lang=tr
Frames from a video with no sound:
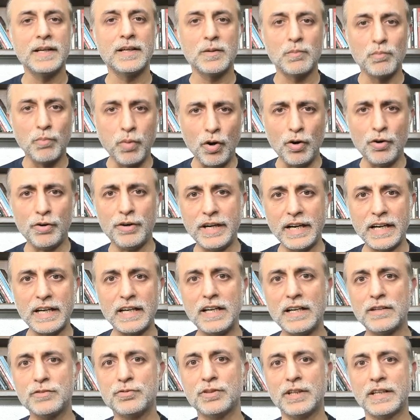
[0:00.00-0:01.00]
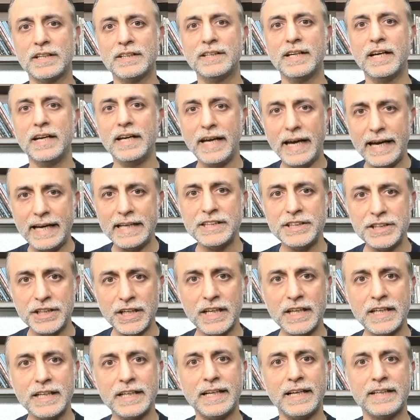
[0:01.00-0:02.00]
Bu örnekler üzerinden her
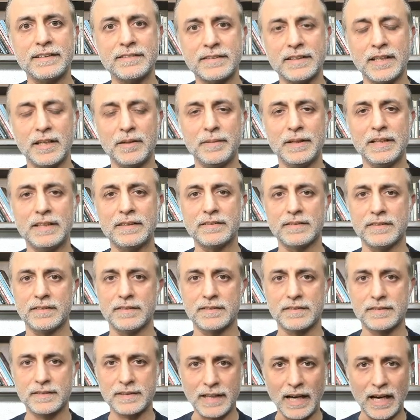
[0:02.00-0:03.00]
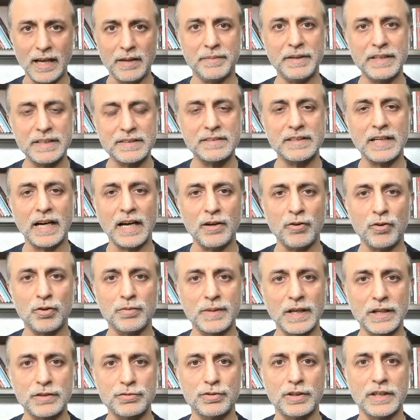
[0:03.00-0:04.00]
şeyi kıyaslayabilirsiniz. Kalbiniz dahil
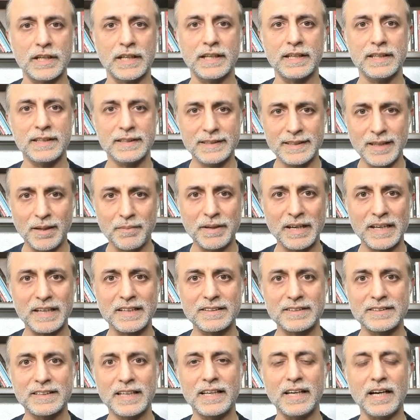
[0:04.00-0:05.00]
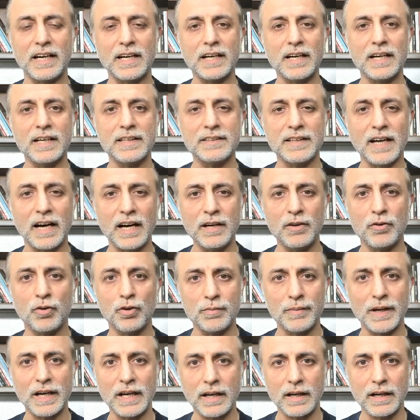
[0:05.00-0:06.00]
olmak üzere, damarınızdaki akan dahil
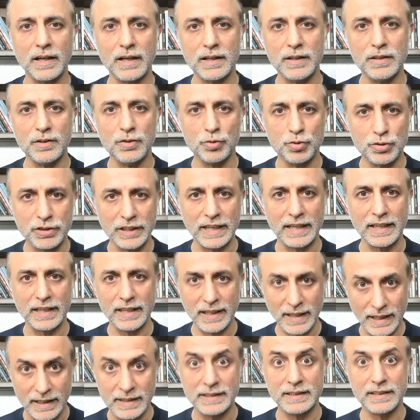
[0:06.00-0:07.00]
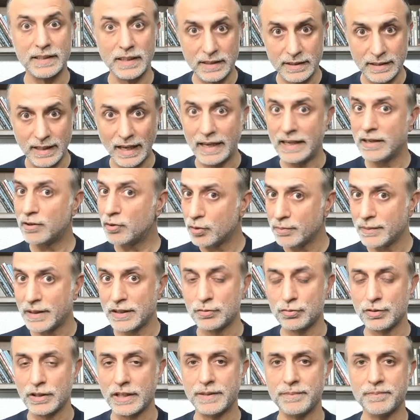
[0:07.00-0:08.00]
olmak üzere, kan dahil
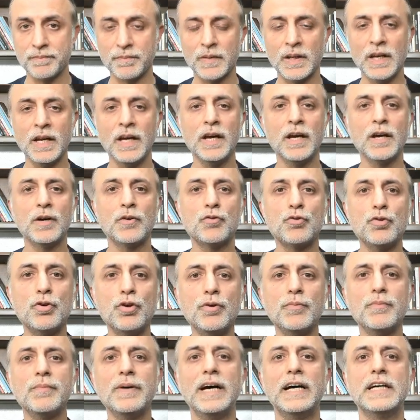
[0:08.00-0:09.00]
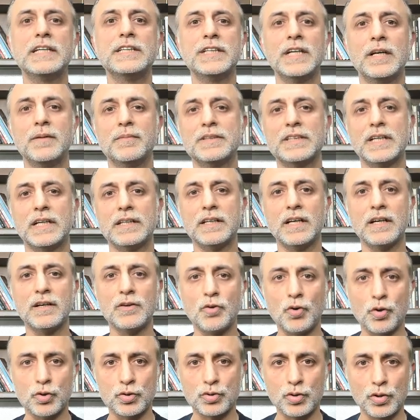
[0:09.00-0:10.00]
olmak üzere. Tüm her şeyimiz Allah'ın
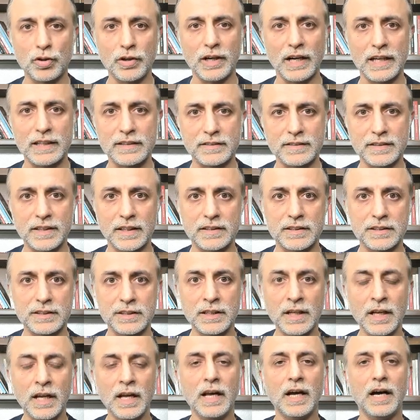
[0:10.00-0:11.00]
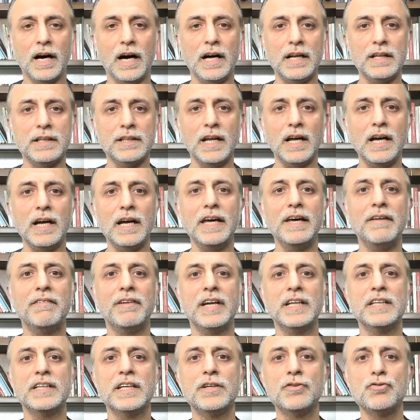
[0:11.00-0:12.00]
kontrolü altındadır. Allah
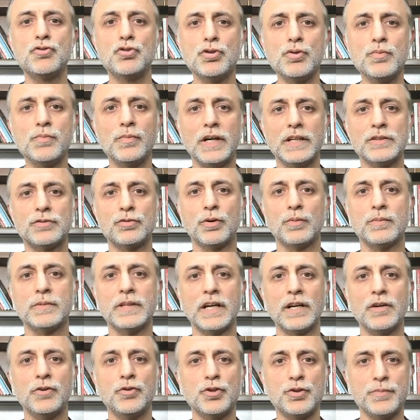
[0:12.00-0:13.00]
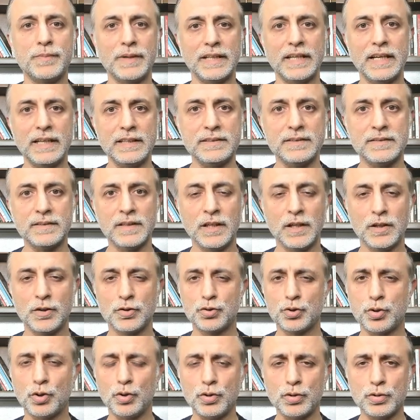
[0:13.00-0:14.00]
evrendeki tüm atomlara hükmeden
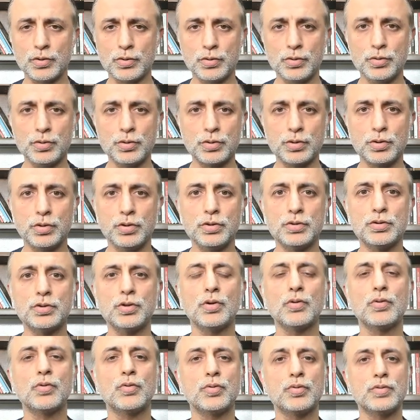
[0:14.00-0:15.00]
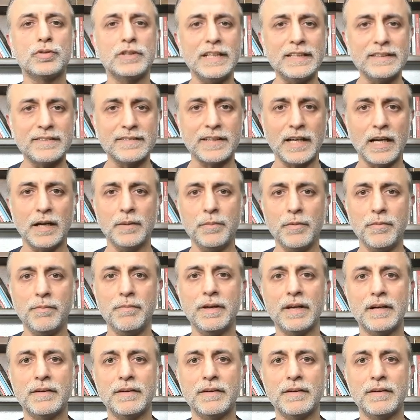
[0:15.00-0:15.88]
çok güçlü, çok kudret sahibi bir